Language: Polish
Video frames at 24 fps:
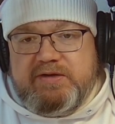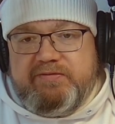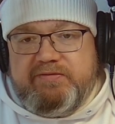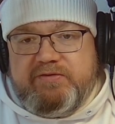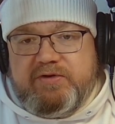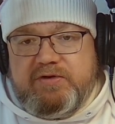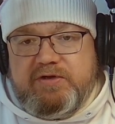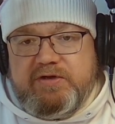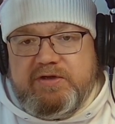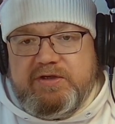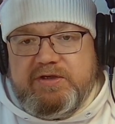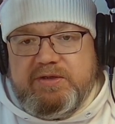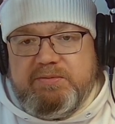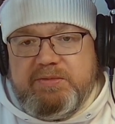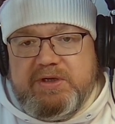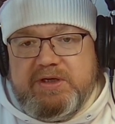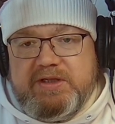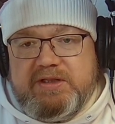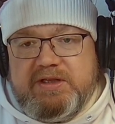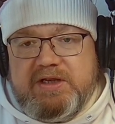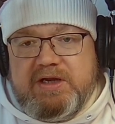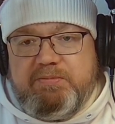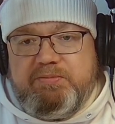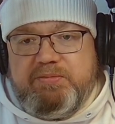w kolejnym
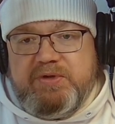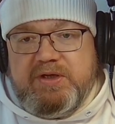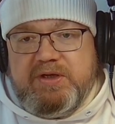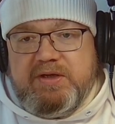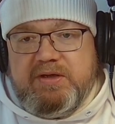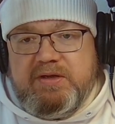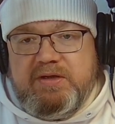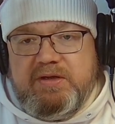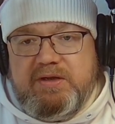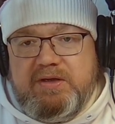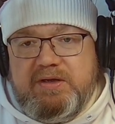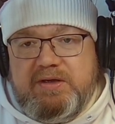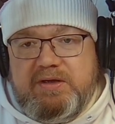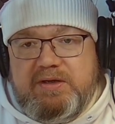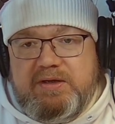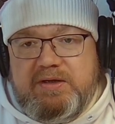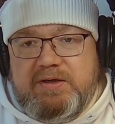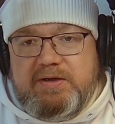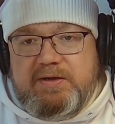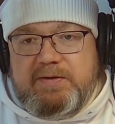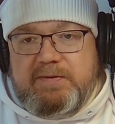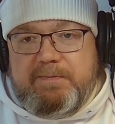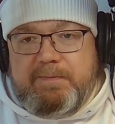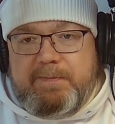etapie
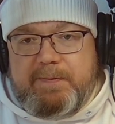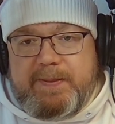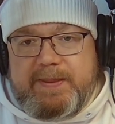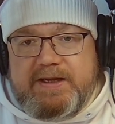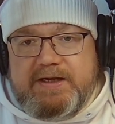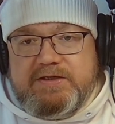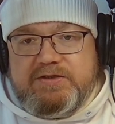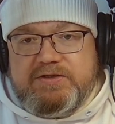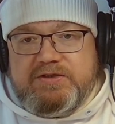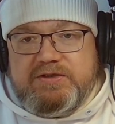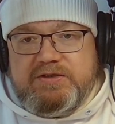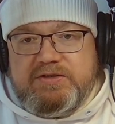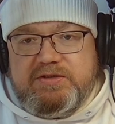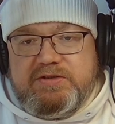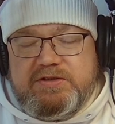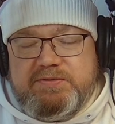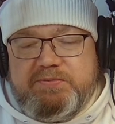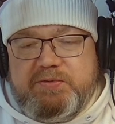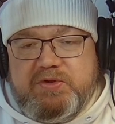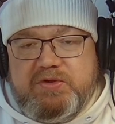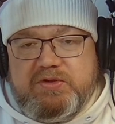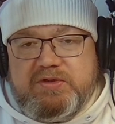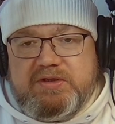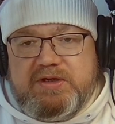naszych
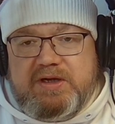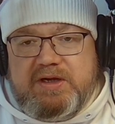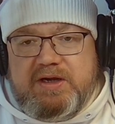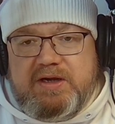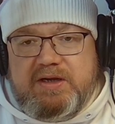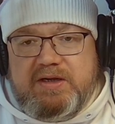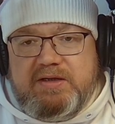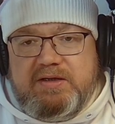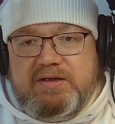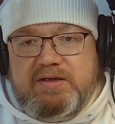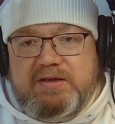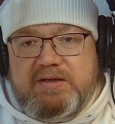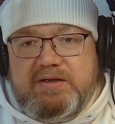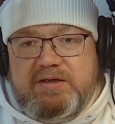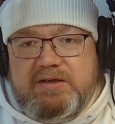spotkań.